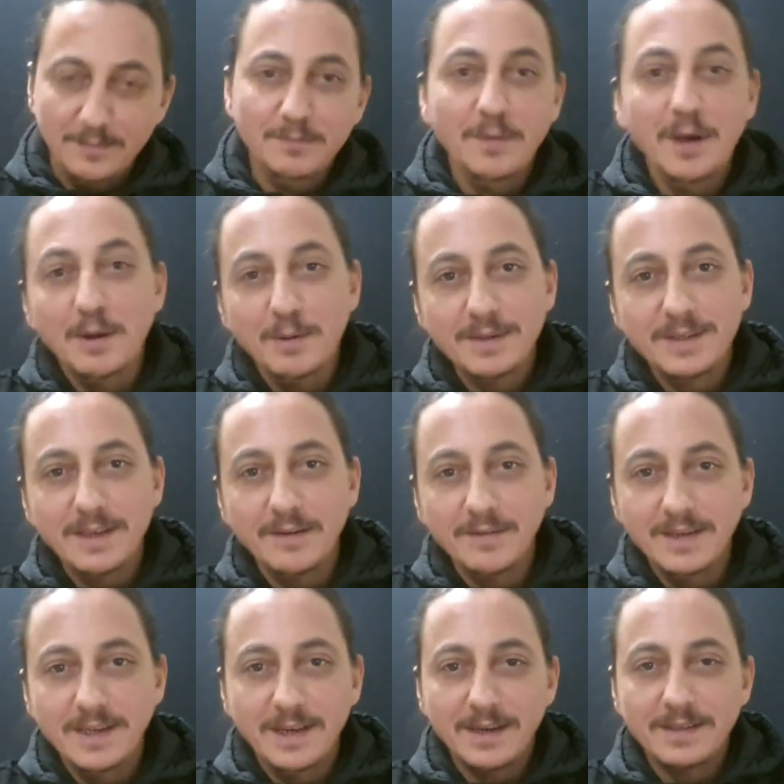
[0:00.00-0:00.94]
Merhaba
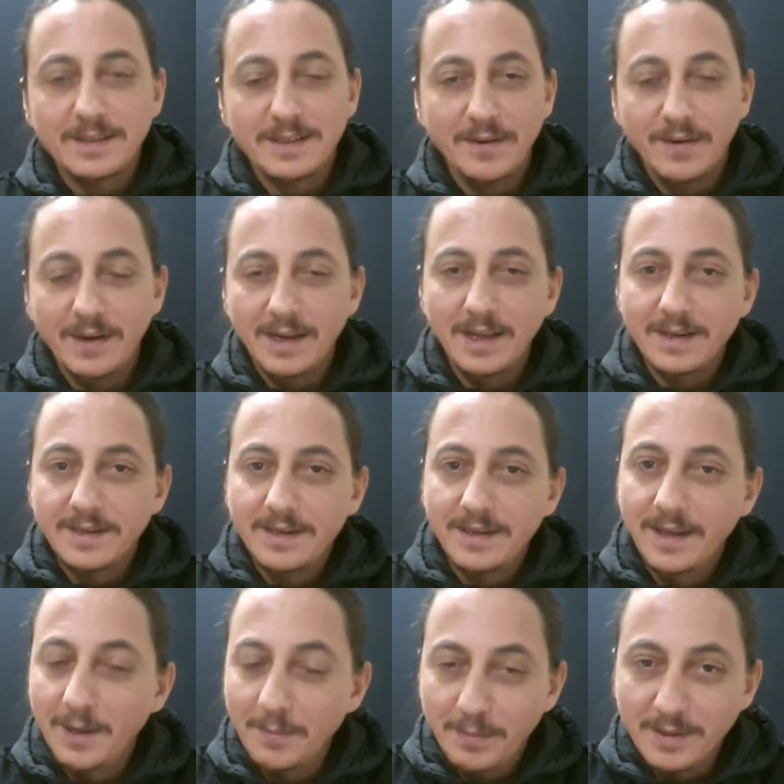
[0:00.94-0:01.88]
sevgili
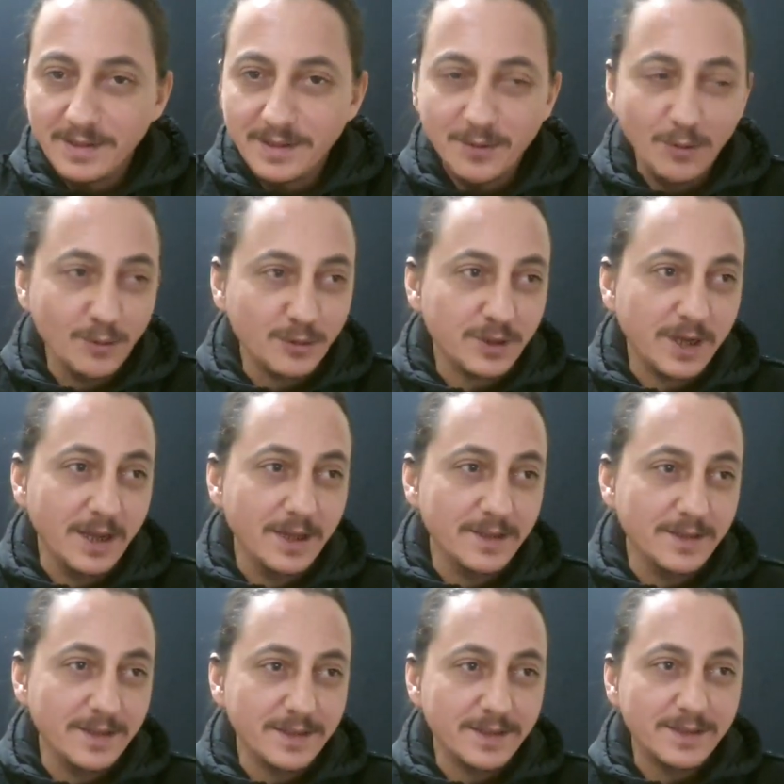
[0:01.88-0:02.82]
araçseverler, hepinize hoş
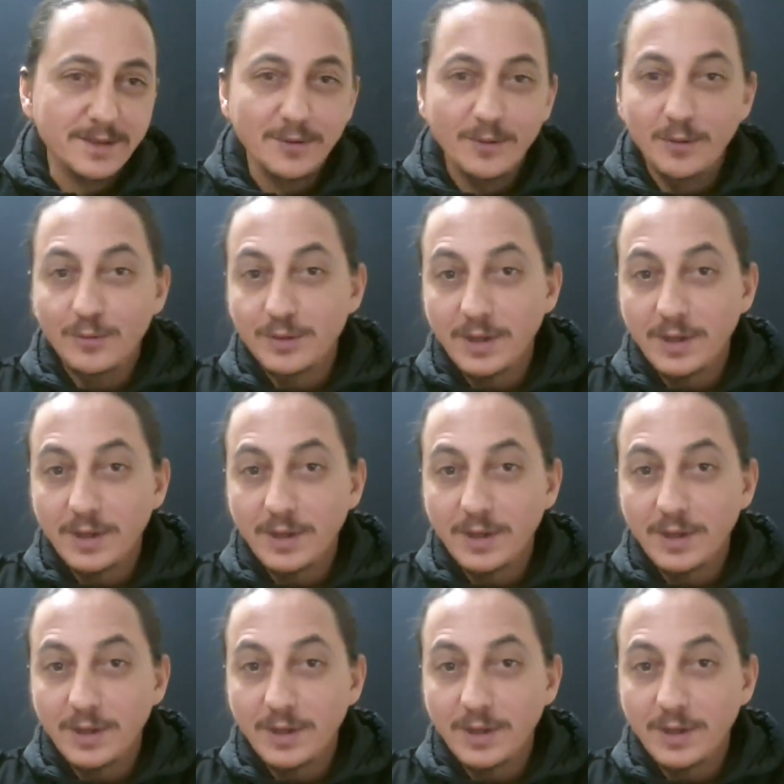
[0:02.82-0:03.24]
geldiniz.